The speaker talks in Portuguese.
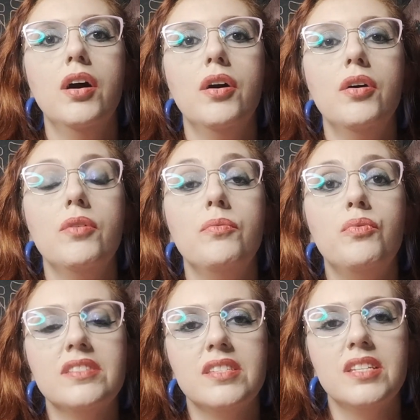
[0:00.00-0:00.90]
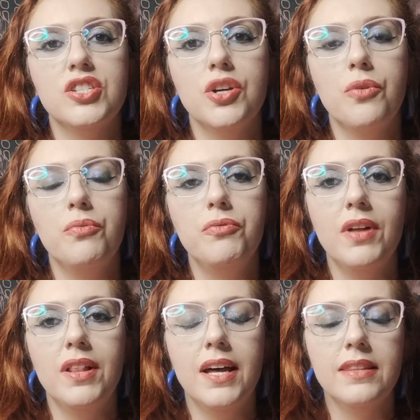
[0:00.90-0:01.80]
Você já ouviu
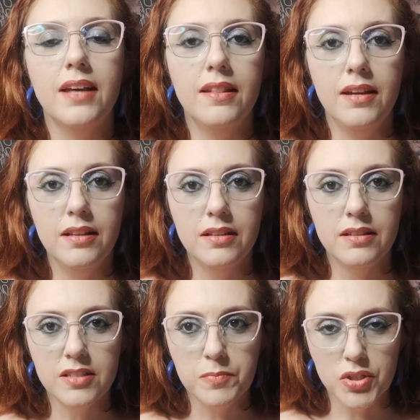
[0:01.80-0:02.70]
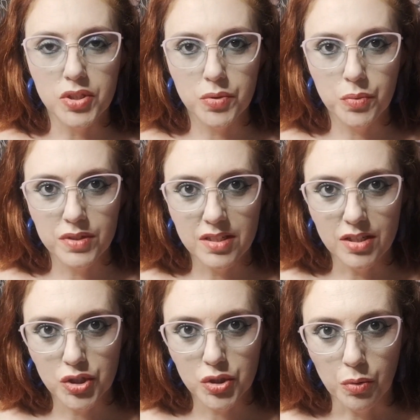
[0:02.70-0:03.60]
falar da lenda das pessoas
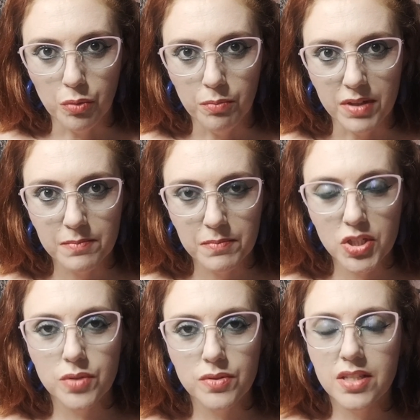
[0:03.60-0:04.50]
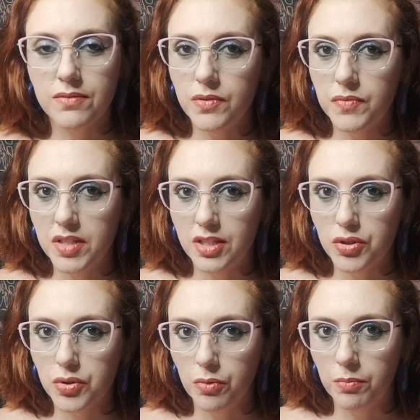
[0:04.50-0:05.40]
das sombras? Pessoas que vivem nas
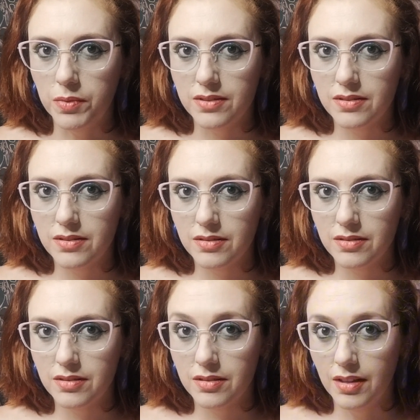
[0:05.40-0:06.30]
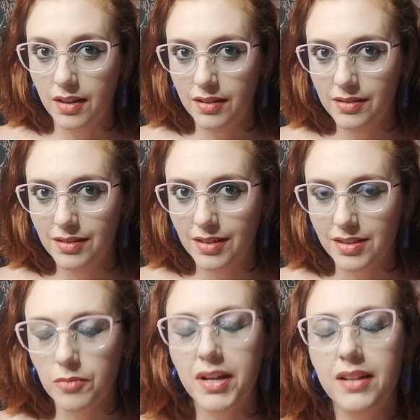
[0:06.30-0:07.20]
sombras? Hein? Essa
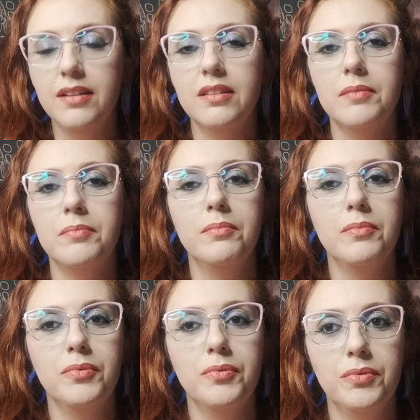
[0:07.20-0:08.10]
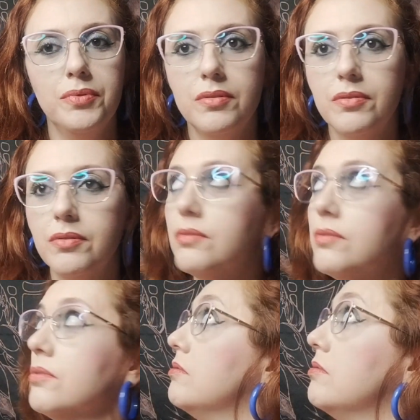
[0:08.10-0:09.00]
é uma lenda muito
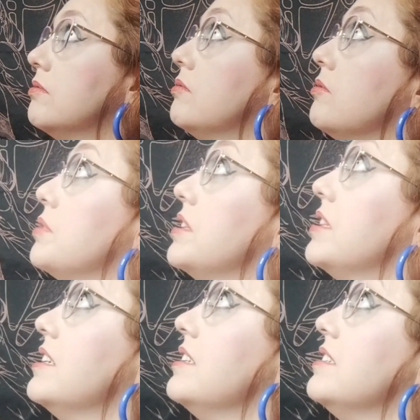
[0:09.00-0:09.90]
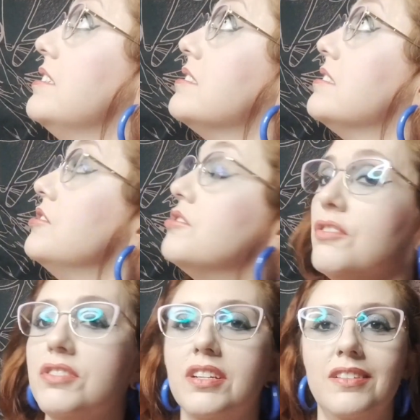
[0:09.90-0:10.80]
interessante, o
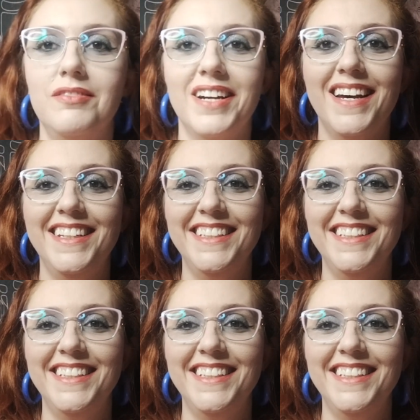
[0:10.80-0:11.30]
negócio que ele cair.